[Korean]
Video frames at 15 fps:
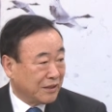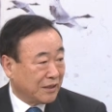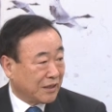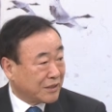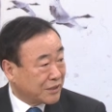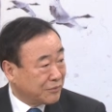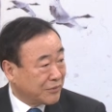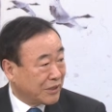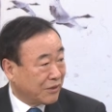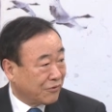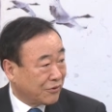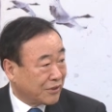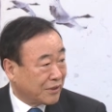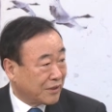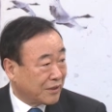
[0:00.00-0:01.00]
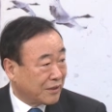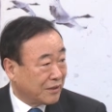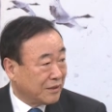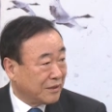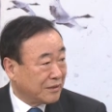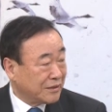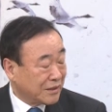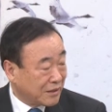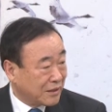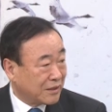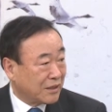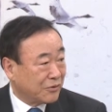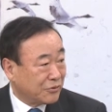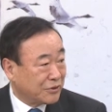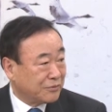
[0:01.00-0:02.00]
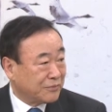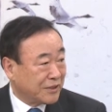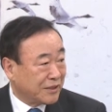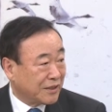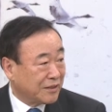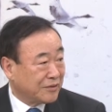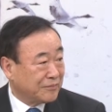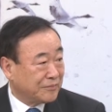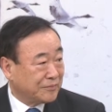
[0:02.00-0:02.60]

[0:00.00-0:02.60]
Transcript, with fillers: 핵심이라고 이렇게 생각을 하고 있습니다.